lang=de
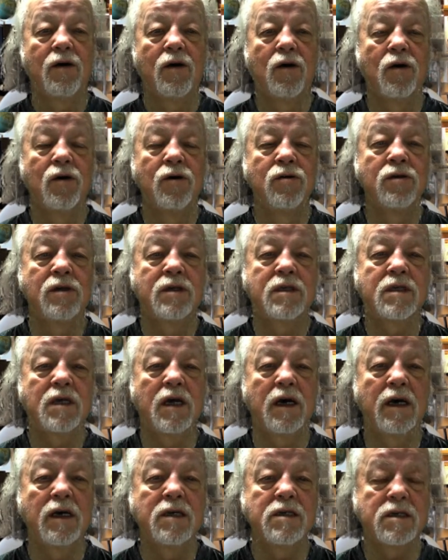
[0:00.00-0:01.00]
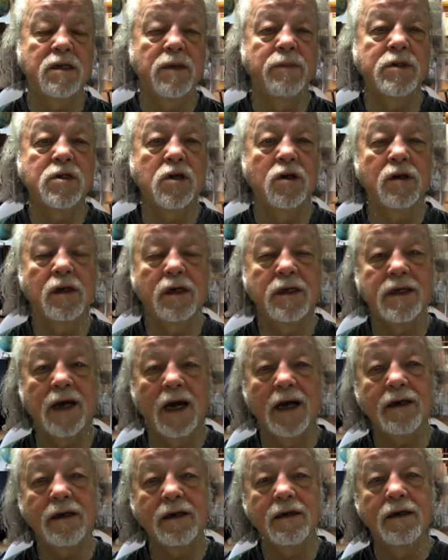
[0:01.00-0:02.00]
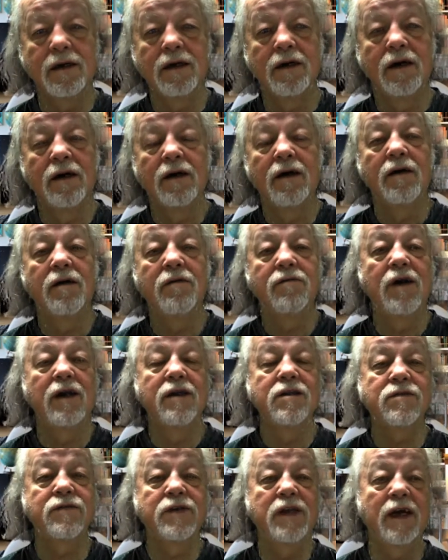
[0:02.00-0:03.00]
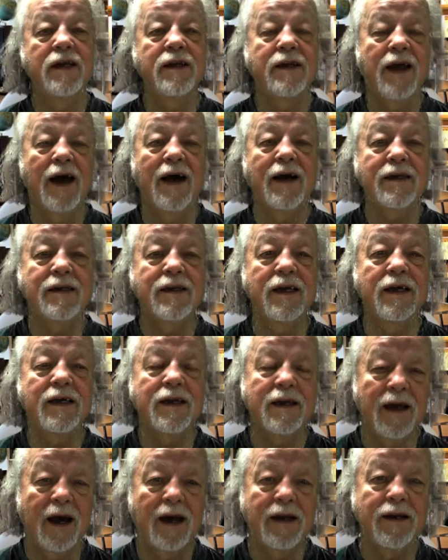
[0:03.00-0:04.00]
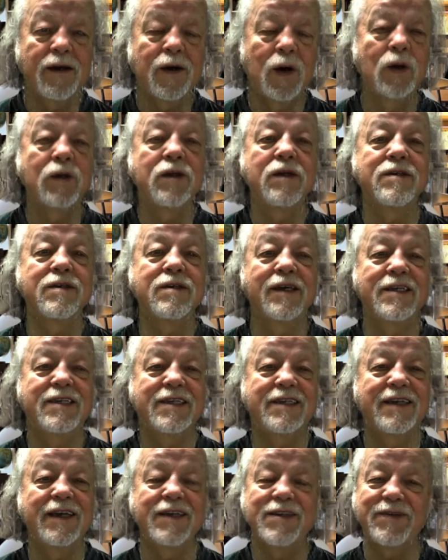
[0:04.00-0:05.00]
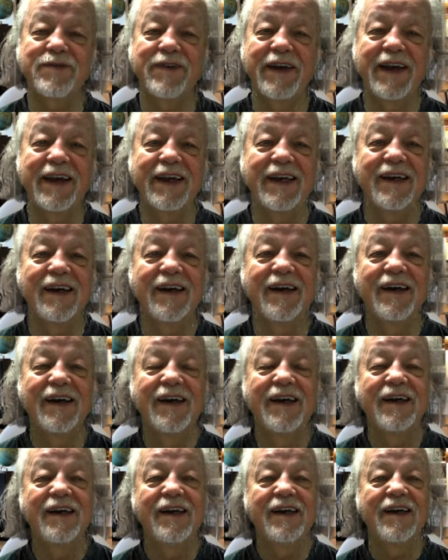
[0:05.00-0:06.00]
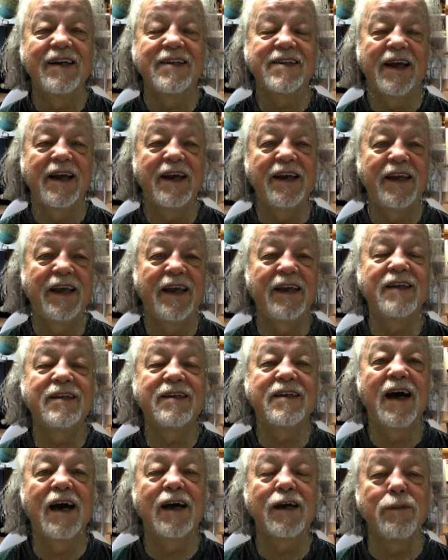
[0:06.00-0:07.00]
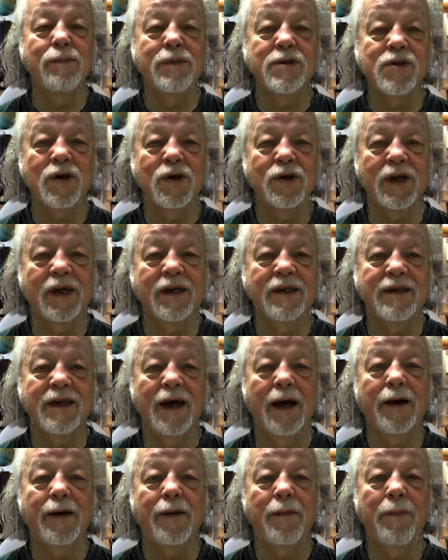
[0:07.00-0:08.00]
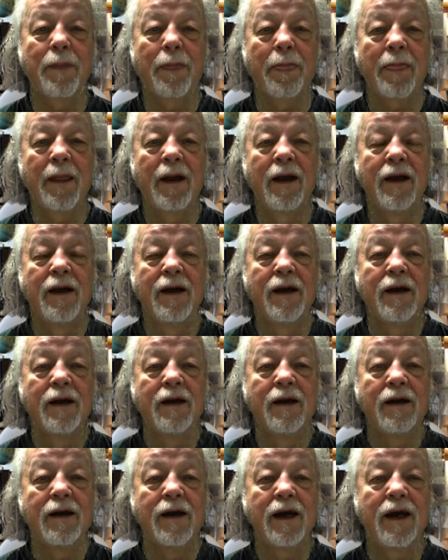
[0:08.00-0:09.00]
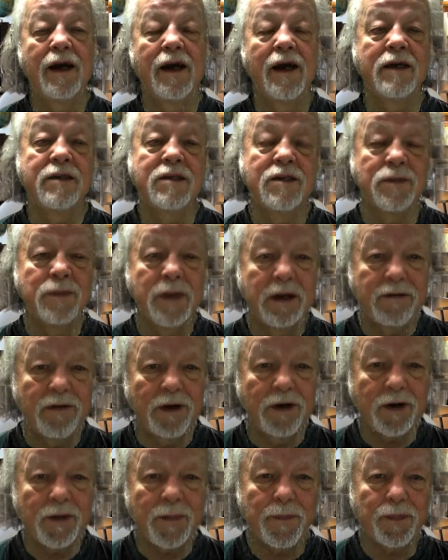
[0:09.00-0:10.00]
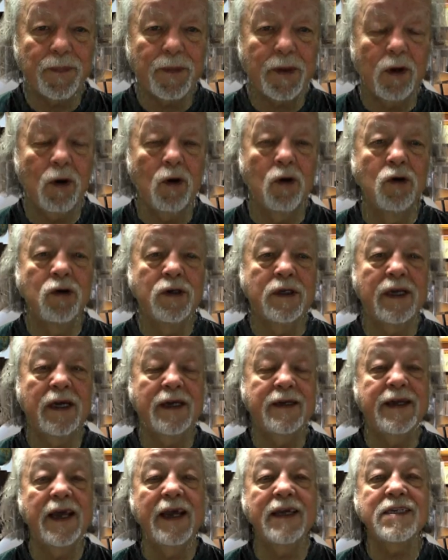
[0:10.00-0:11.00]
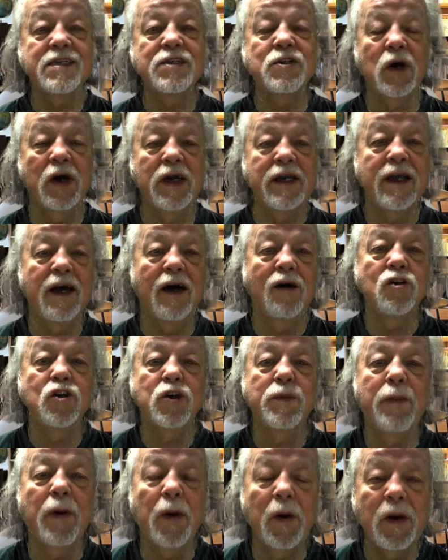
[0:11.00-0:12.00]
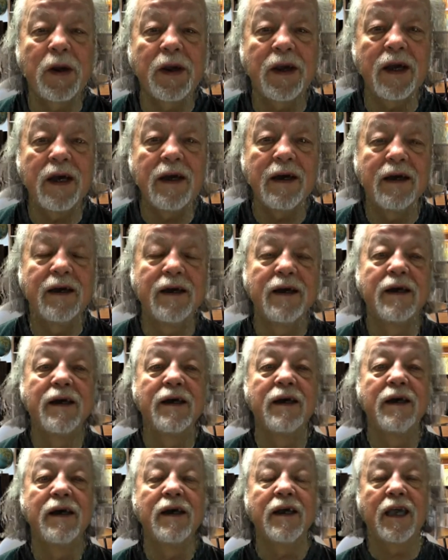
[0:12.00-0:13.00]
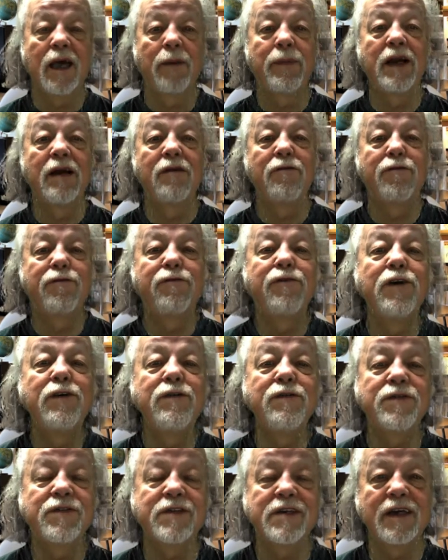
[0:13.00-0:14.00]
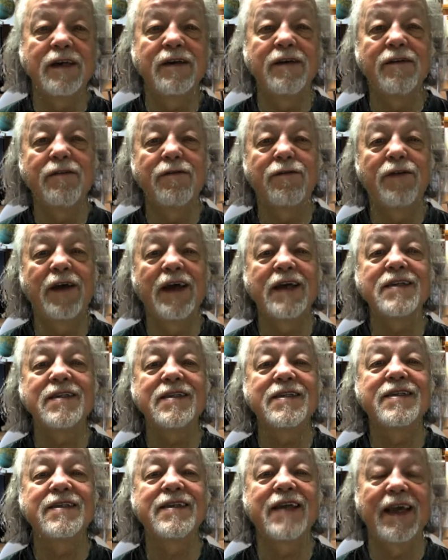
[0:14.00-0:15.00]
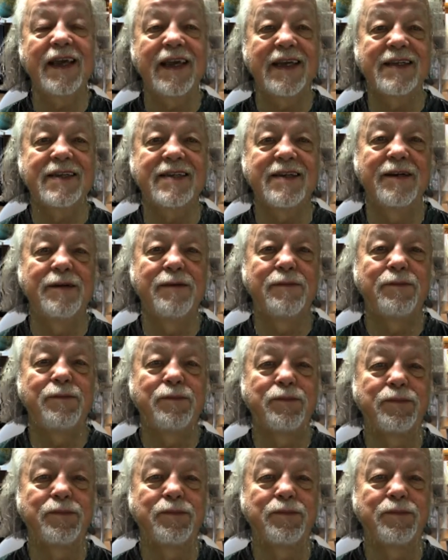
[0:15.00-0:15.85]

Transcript: Und äh, es ist ein besonderer Tag, weil es wieder ein Tag der Gnade Gottes ist. Deswegen ist eigentlich jeder Tag ein besonderer Tag. Es ist Mittwoch und der Text ist heute aus Sprüche Kapitel 15, Vers 16.